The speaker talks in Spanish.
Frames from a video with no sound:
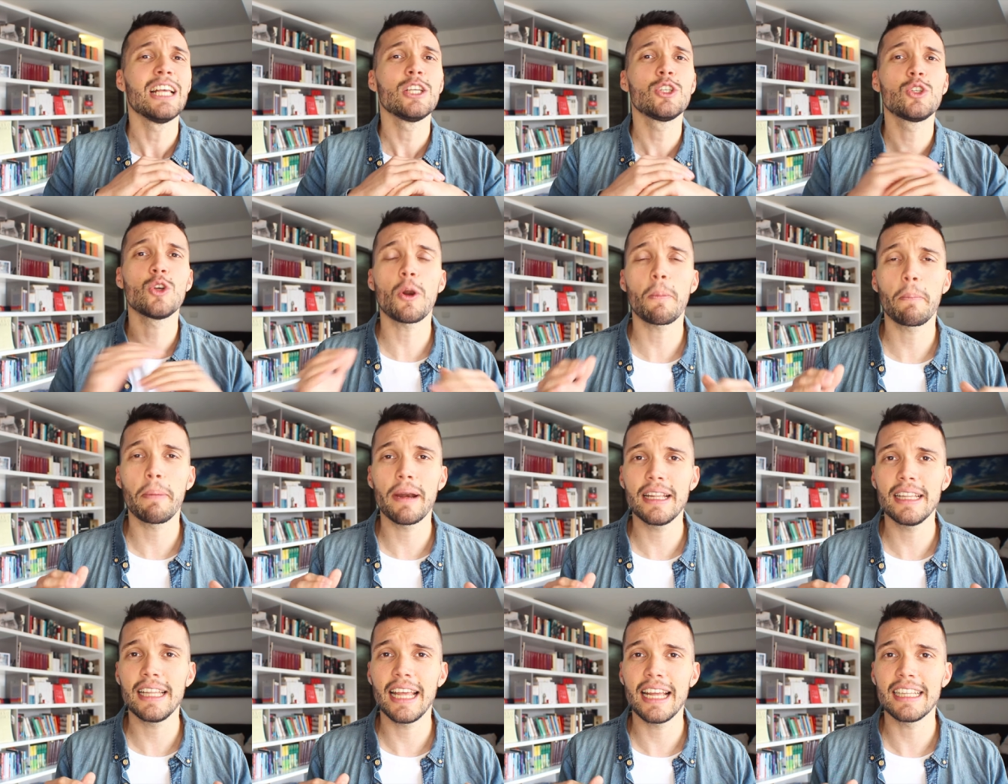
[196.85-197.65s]

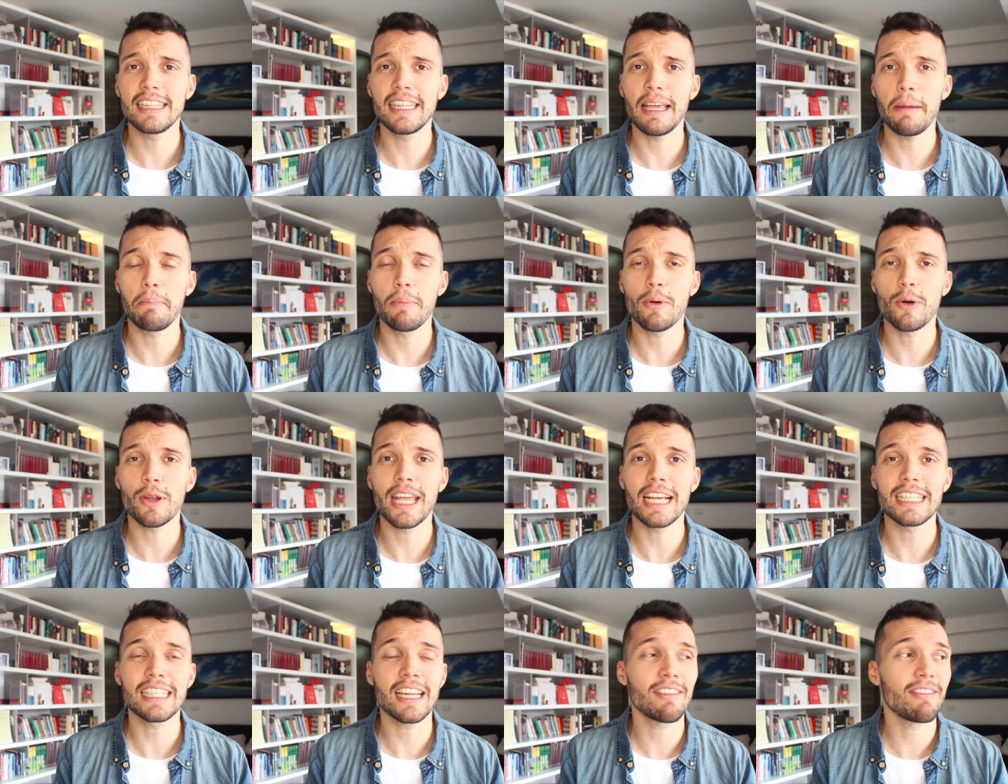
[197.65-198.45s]
sorprendente
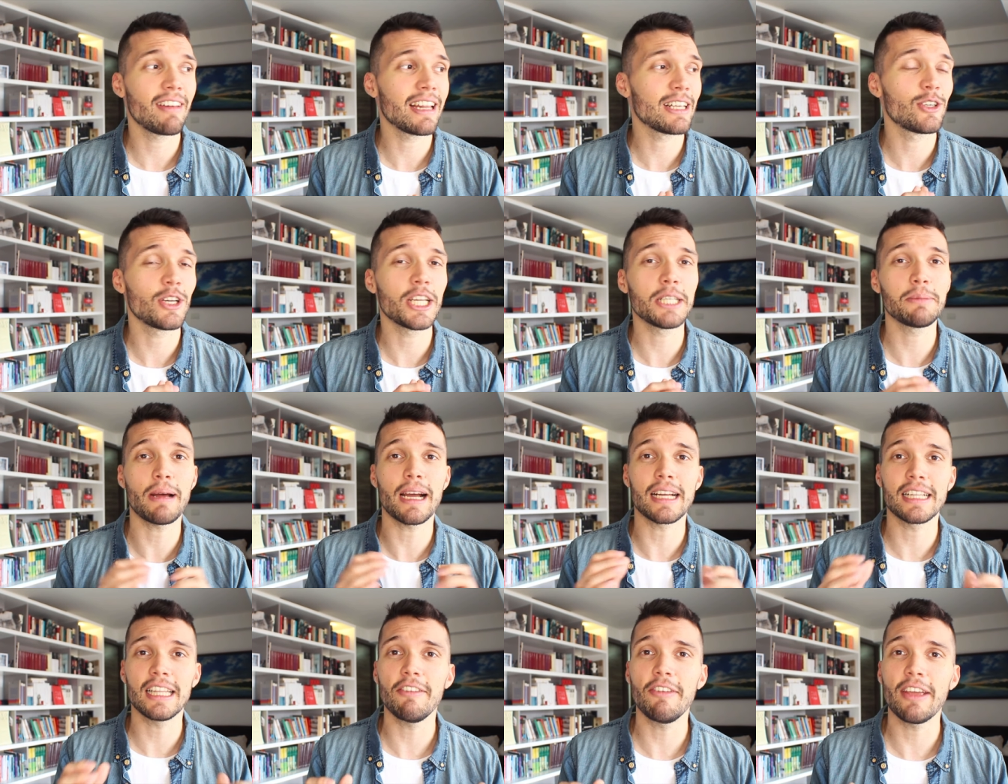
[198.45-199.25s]
porque hace reflexiones
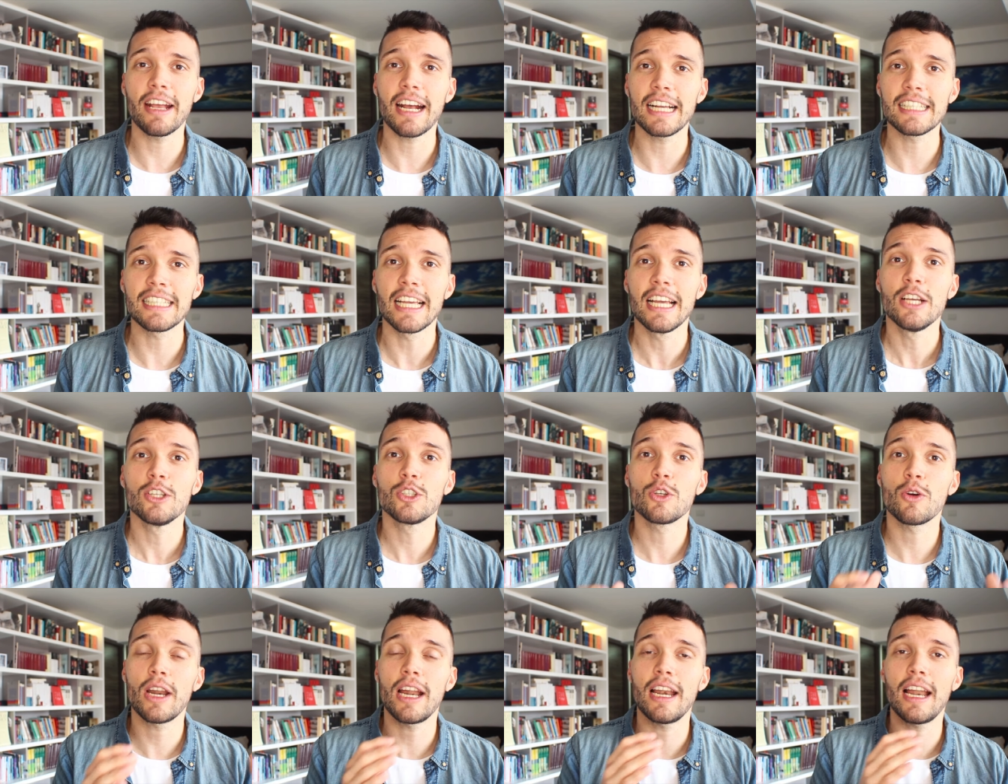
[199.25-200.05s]
magníficas
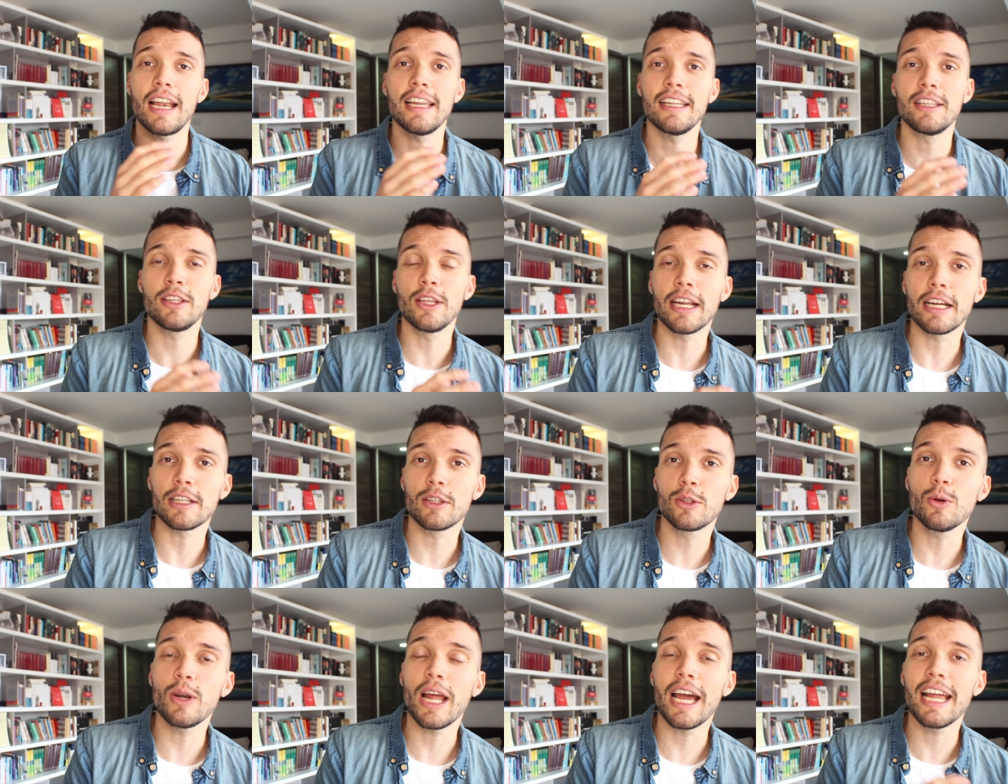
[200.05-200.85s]
sobre la
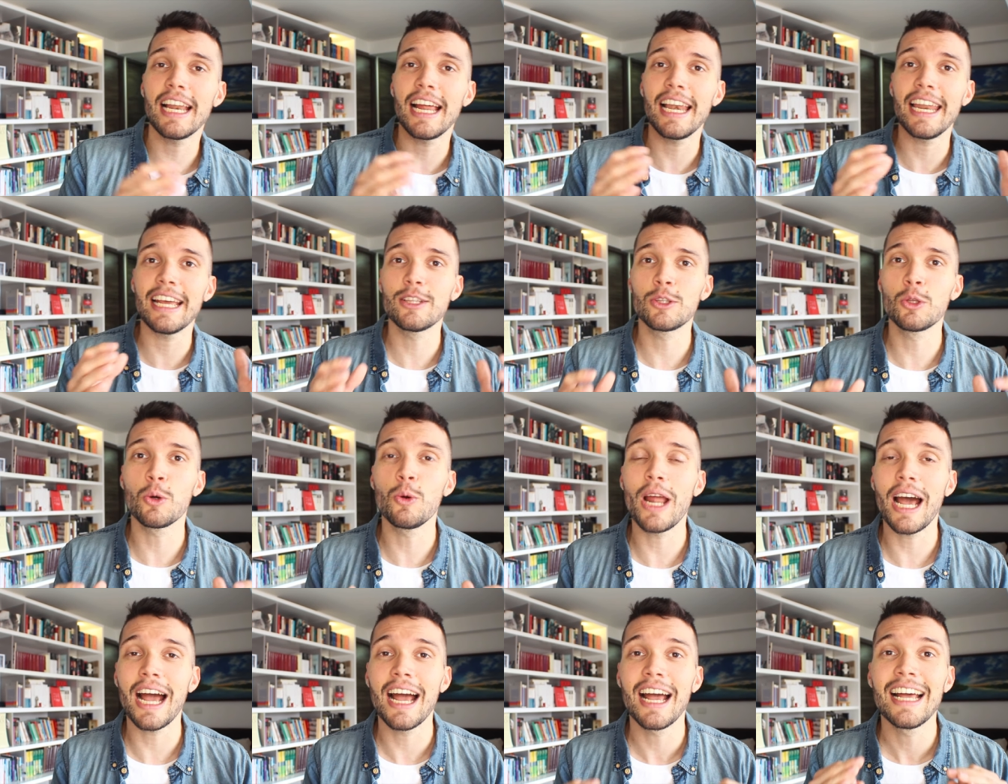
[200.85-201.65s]
literatura y la
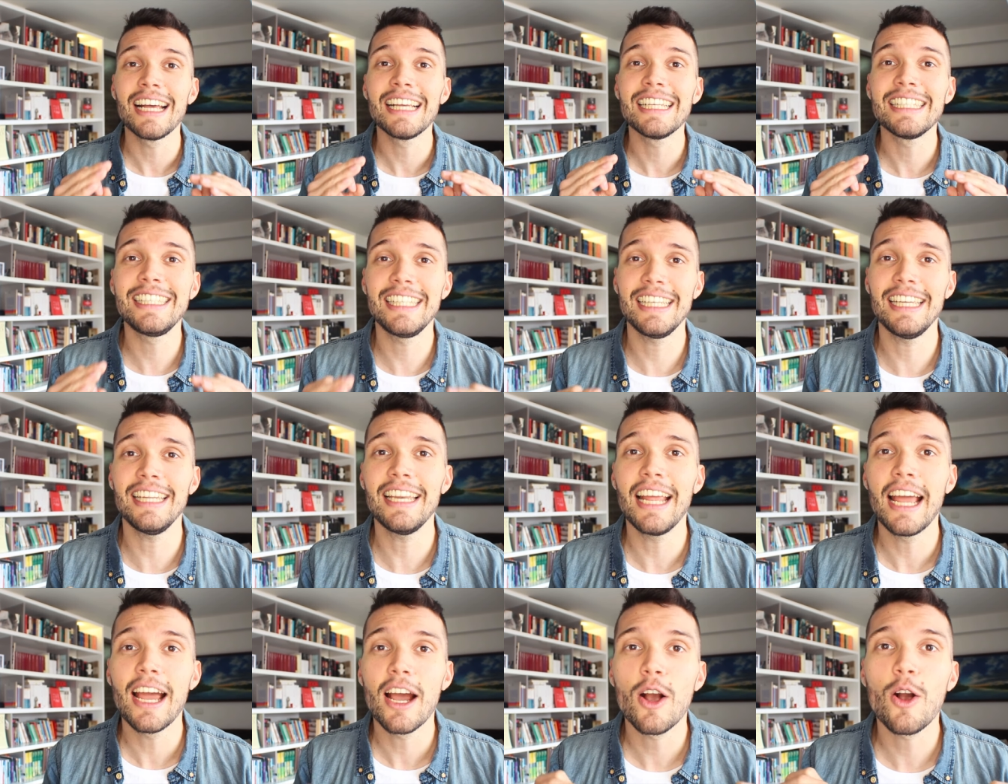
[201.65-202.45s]
lectura
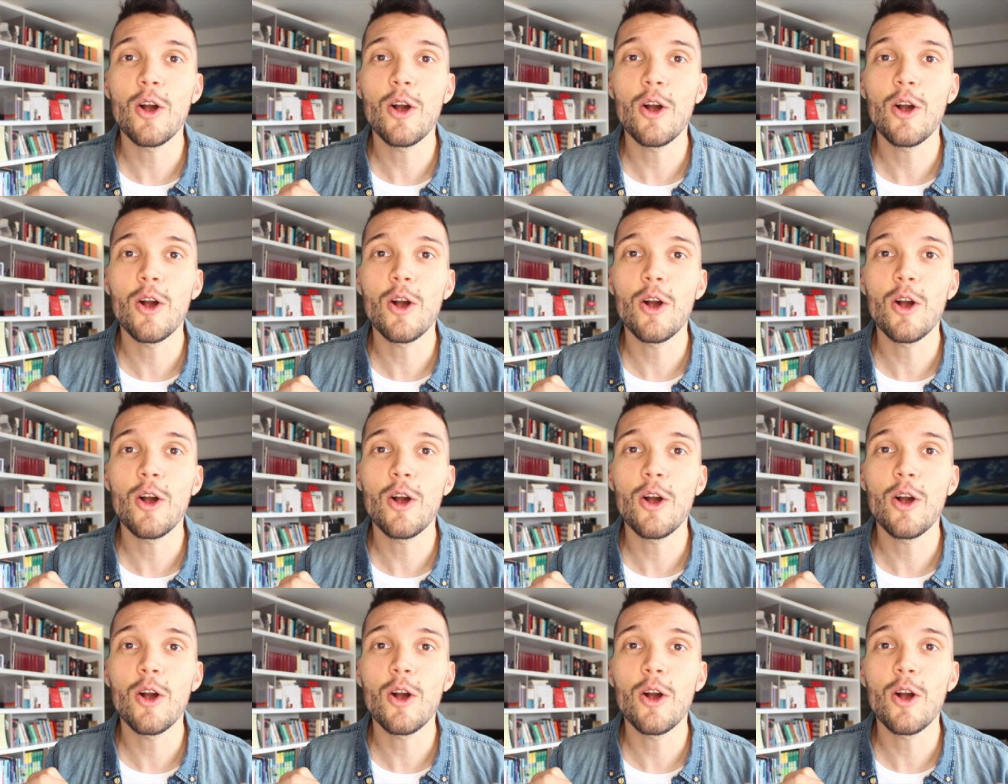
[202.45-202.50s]
sin